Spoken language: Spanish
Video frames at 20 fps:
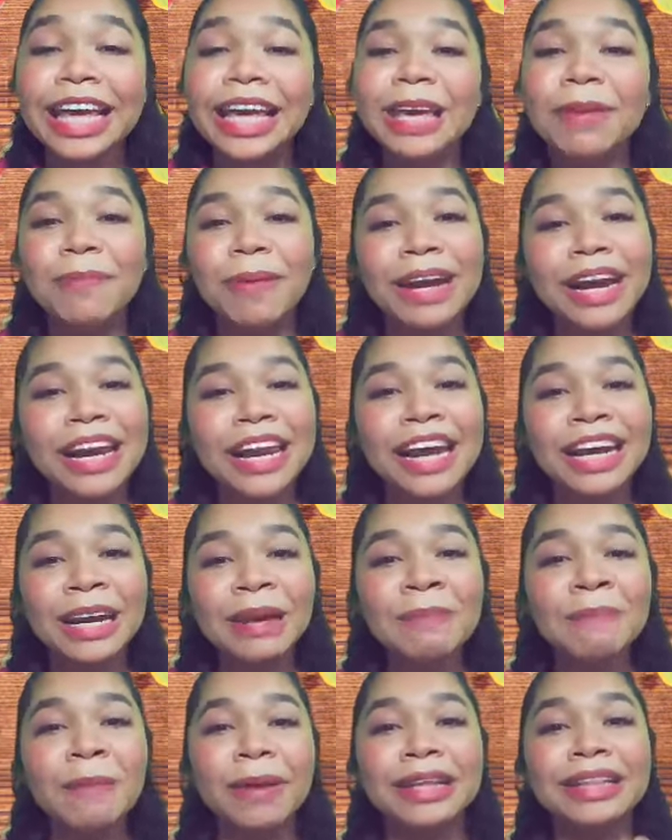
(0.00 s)
y para la
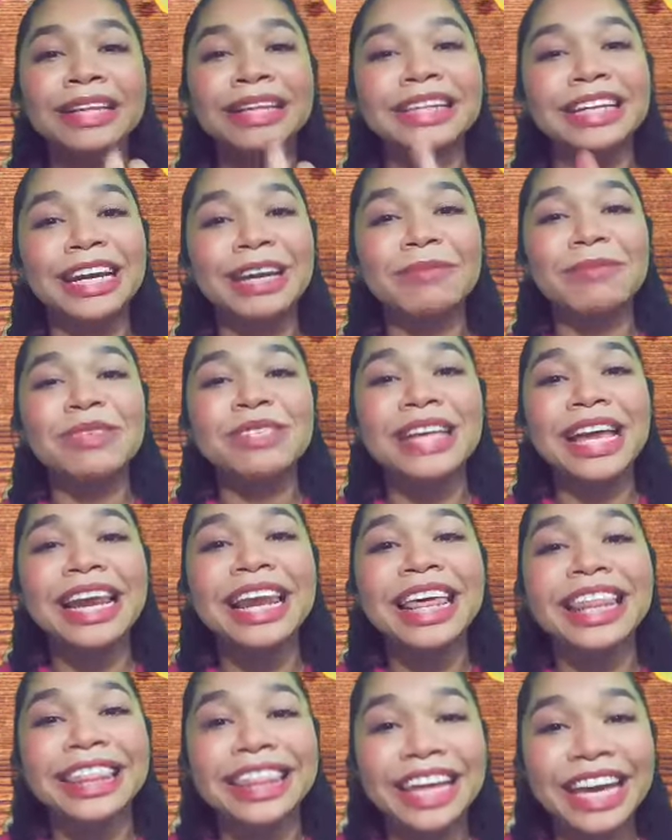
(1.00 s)
respuesta tenemos
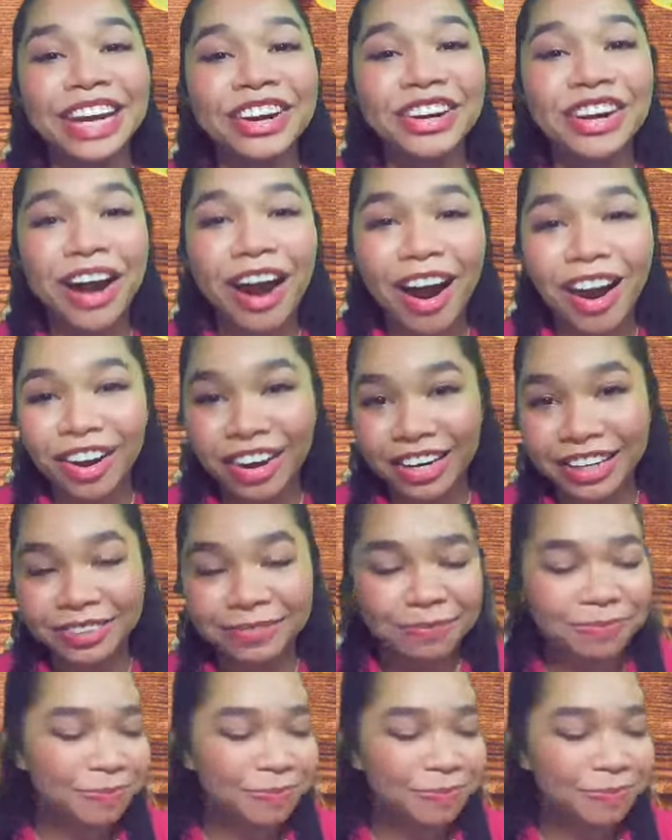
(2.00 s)
el there are.